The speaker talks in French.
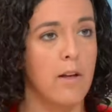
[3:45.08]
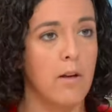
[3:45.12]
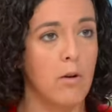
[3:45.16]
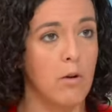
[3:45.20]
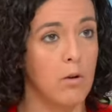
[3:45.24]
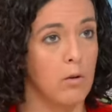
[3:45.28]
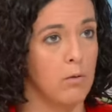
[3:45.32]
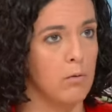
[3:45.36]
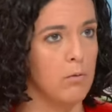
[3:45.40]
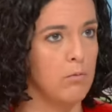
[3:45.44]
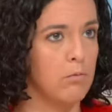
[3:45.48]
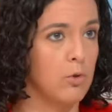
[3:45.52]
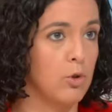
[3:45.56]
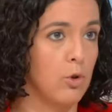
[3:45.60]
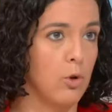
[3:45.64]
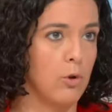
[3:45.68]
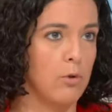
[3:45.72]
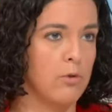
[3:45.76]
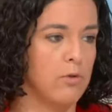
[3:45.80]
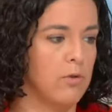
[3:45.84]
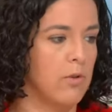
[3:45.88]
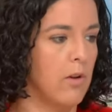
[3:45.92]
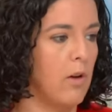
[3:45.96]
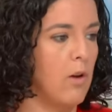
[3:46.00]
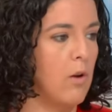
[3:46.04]
euh, une
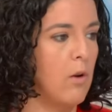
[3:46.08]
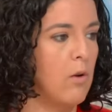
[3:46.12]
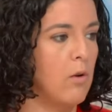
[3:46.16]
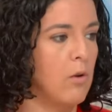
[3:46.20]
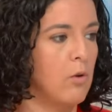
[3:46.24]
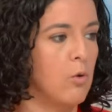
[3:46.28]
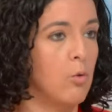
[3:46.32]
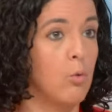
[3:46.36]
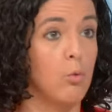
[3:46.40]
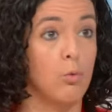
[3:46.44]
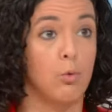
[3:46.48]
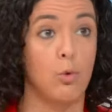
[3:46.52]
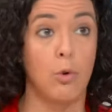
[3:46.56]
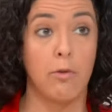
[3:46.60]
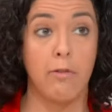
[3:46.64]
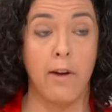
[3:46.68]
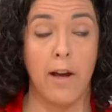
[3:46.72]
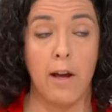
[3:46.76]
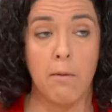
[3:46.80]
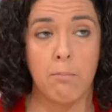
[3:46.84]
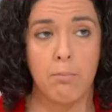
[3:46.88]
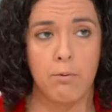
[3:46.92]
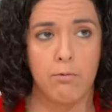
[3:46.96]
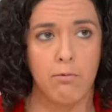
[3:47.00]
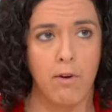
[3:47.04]
chose qu'on
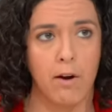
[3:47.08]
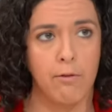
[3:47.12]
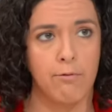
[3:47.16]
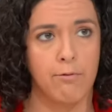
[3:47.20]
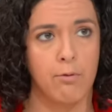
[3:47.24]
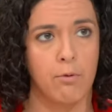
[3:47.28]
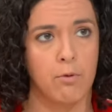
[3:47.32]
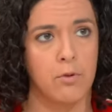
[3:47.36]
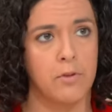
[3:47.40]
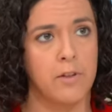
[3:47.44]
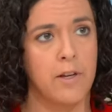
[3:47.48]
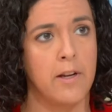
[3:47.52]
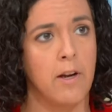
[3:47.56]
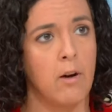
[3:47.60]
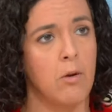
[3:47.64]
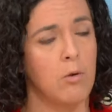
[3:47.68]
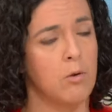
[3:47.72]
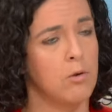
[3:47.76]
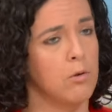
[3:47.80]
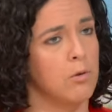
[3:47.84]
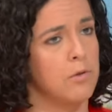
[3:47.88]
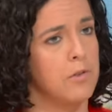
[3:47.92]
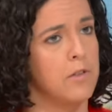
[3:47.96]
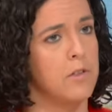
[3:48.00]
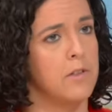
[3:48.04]
devrait pouvoir fournir en
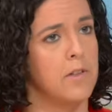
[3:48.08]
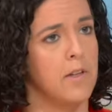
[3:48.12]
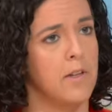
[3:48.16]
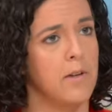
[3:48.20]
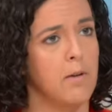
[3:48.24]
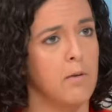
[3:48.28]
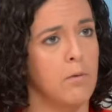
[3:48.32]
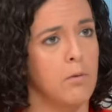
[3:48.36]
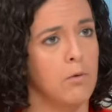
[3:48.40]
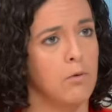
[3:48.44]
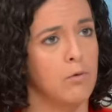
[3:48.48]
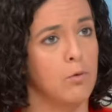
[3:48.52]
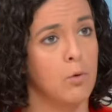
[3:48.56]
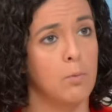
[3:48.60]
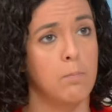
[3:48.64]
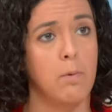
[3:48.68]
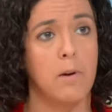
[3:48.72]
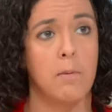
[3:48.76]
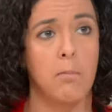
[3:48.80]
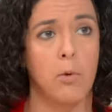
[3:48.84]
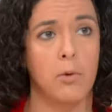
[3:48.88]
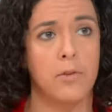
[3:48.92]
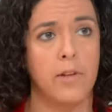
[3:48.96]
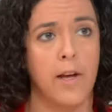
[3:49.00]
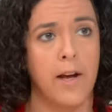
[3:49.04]
quantité
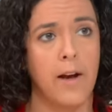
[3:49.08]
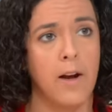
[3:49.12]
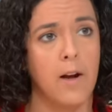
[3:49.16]
supplémentaire. Donc ça, vous êtes